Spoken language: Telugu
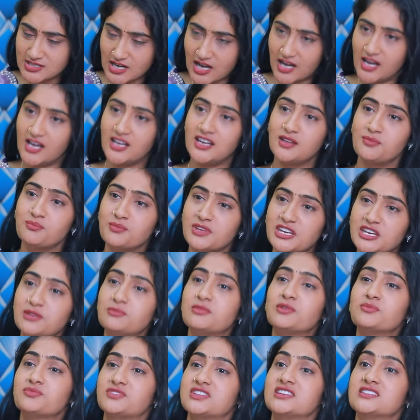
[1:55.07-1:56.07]
చాలా
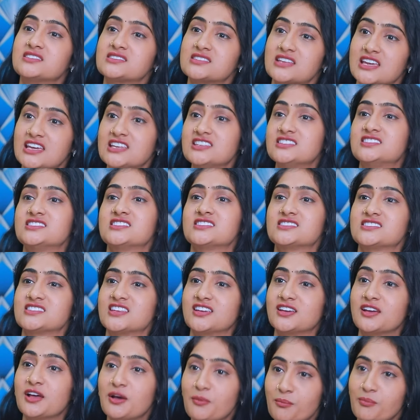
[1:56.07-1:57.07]
మినిమం థింగ్స్ ఏం
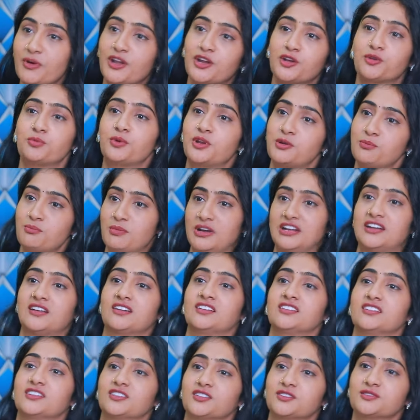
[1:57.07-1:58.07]
చేస్తే మనకు మనం
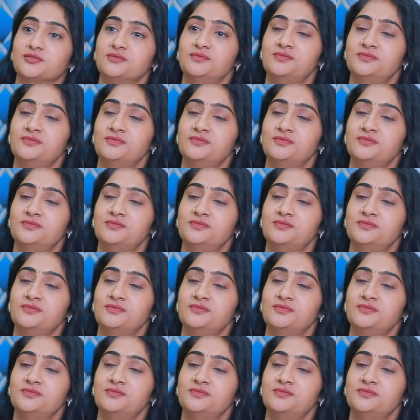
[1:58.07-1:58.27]
బెటర్ అంటాం